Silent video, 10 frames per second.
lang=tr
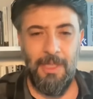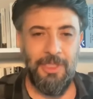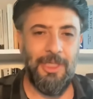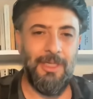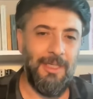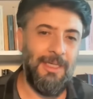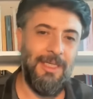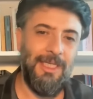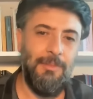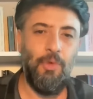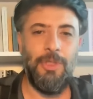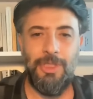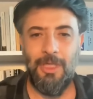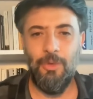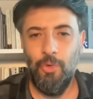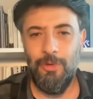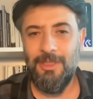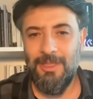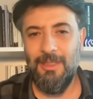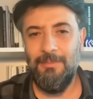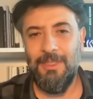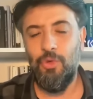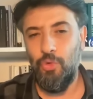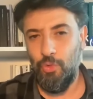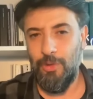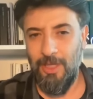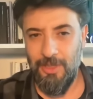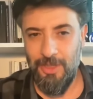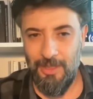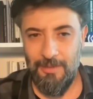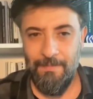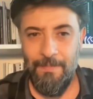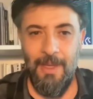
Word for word: başkan adayının kim olacağı noktasına bizi sürükleyecek.